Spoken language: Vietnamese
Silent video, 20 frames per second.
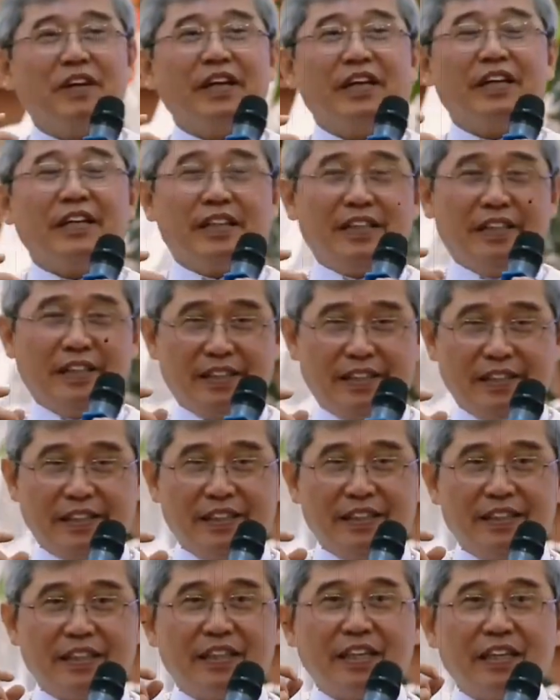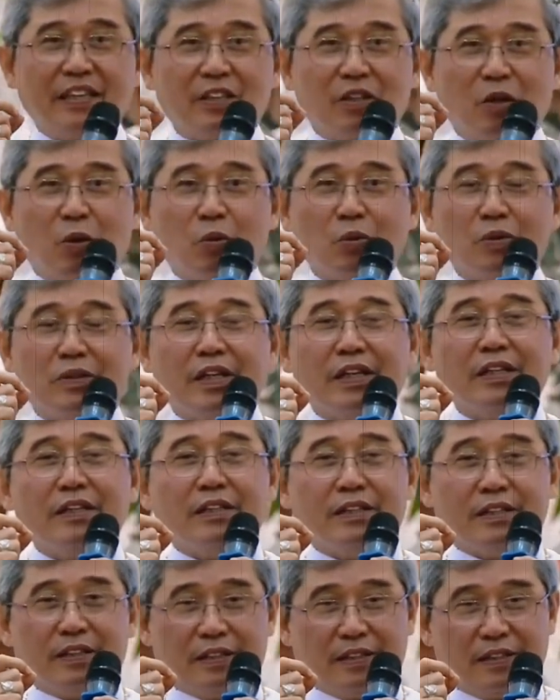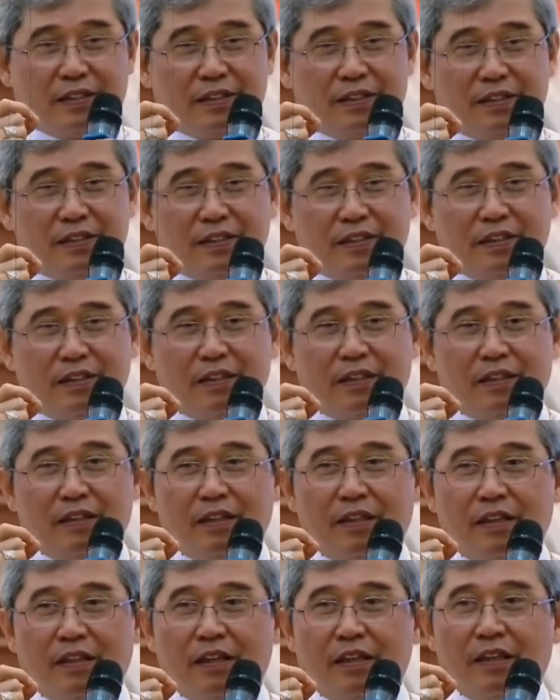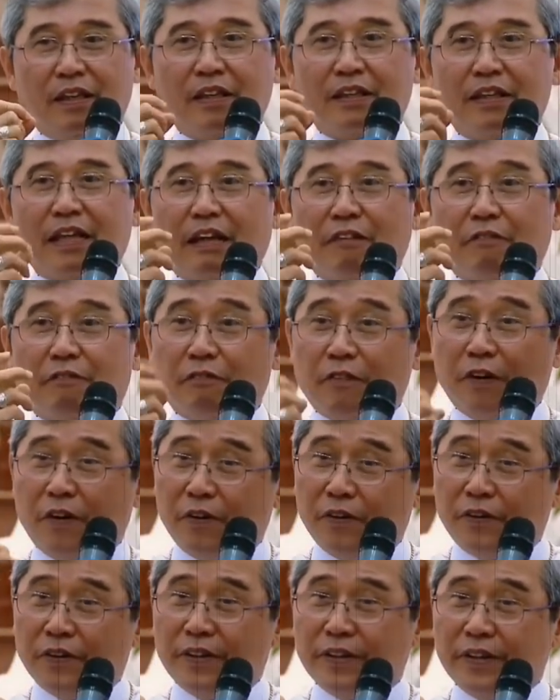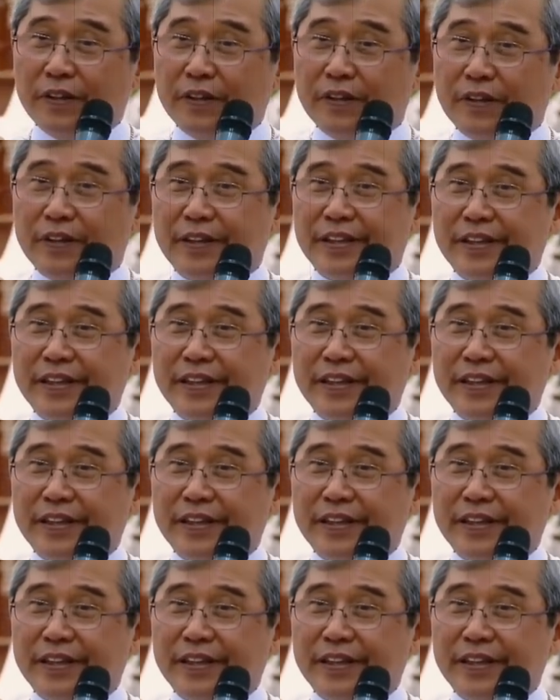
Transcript: Bởi vì khi thụ tinh thành phôi